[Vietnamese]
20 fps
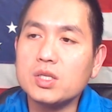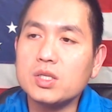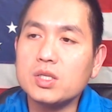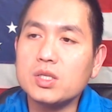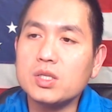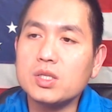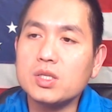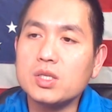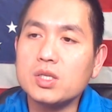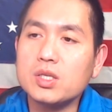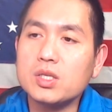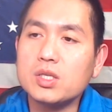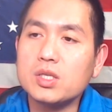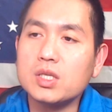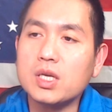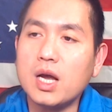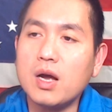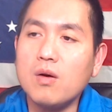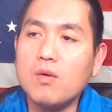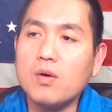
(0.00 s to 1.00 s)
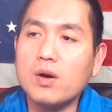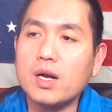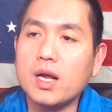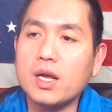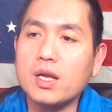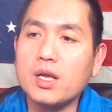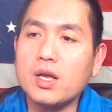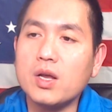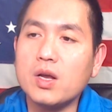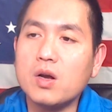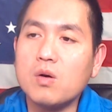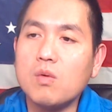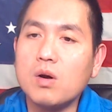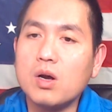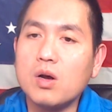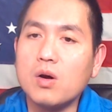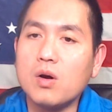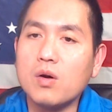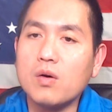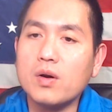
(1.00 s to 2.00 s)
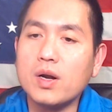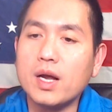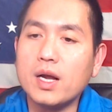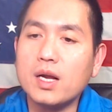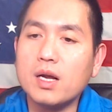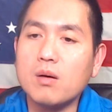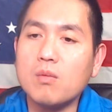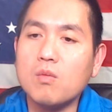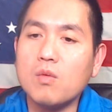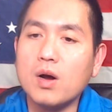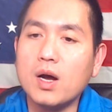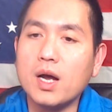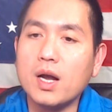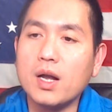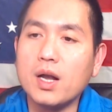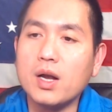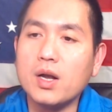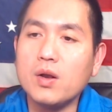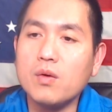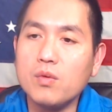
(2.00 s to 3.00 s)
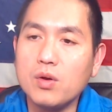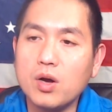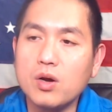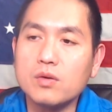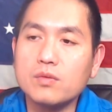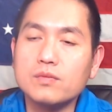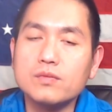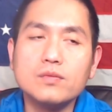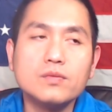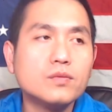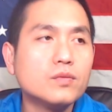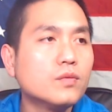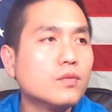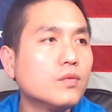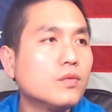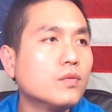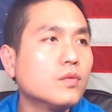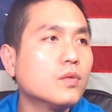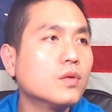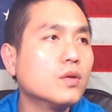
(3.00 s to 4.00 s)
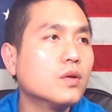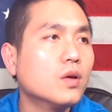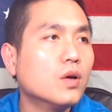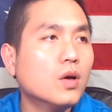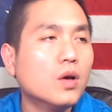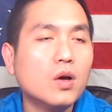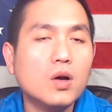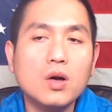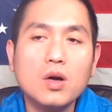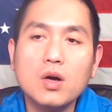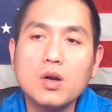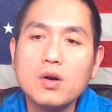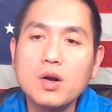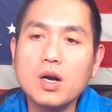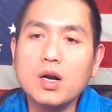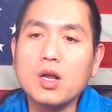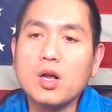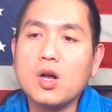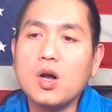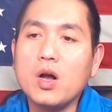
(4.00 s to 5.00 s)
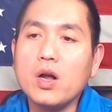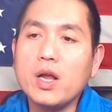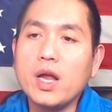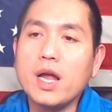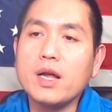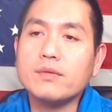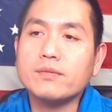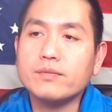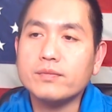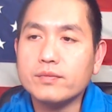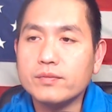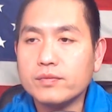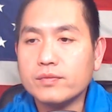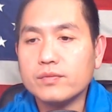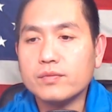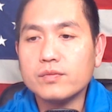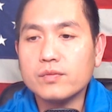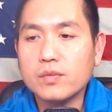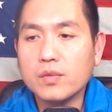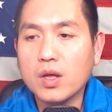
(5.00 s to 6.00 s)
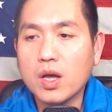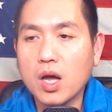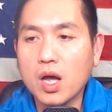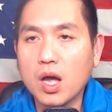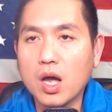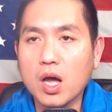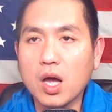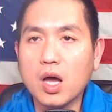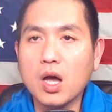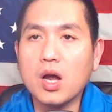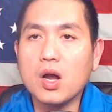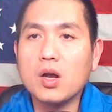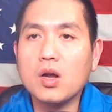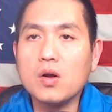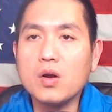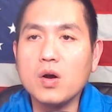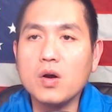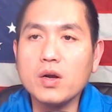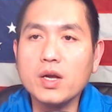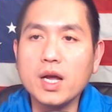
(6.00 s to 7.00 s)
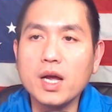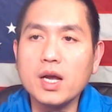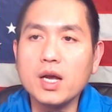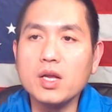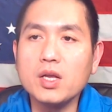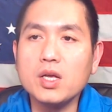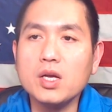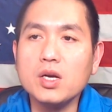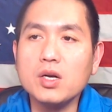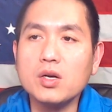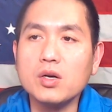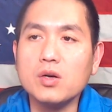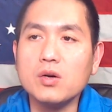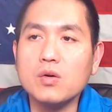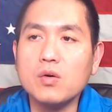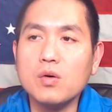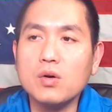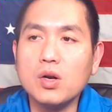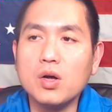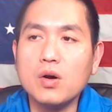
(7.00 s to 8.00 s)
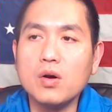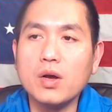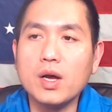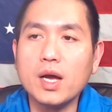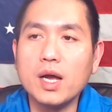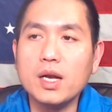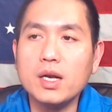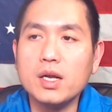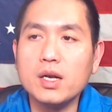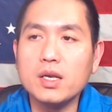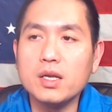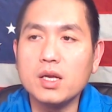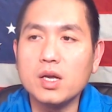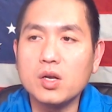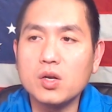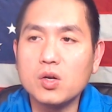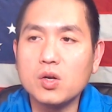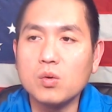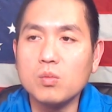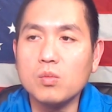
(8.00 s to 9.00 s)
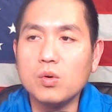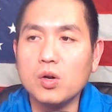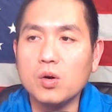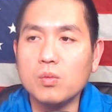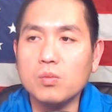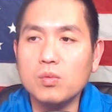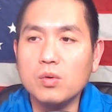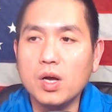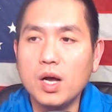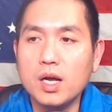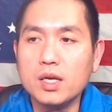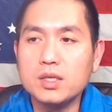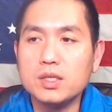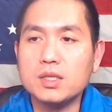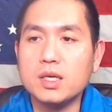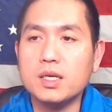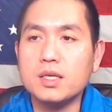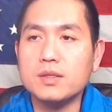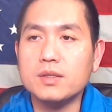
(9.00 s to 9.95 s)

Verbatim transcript: 6 cái đại diện của Quốc hội của đảng Cộng Hòa tại New York. Rất là khó khăn, à, cái khó khăn cái chiến trường của Long Island và thung lũng Hudson